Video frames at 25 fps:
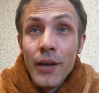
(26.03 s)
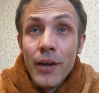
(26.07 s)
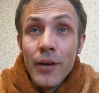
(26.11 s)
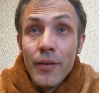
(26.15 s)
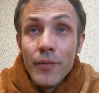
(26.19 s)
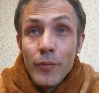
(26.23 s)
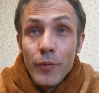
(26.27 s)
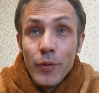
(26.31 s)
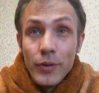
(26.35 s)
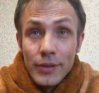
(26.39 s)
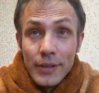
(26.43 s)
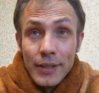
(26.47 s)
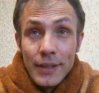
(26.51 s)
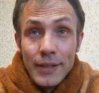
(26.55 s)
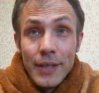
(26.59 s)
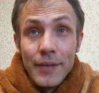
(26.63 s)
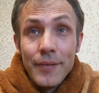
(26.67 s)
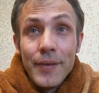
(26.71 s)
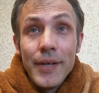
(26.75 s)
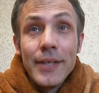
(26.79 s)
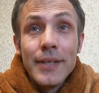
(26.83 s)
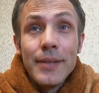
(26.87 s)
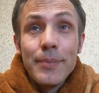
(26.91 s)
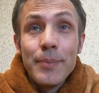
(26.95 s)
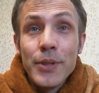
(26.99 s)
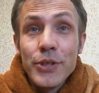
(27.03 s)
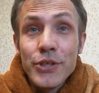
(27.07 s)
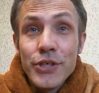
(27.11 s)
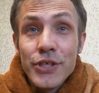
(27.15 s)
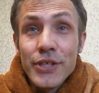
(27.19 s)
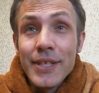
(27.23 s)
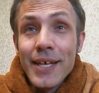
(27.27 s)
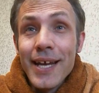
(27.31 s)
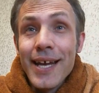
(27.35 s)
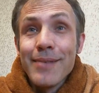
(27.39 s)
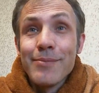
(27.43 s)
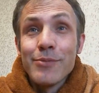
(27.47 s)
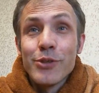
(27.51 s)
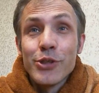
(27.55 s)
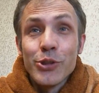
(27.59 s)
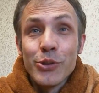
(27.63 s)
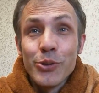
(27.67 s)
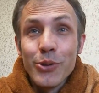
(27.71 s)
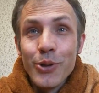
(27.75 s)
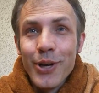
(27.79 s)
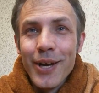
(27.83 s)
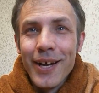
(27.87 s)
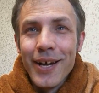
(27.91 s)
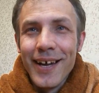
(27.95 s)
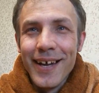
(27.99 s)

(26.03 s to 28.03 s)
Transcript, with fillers: Вот, давайте почитаем, что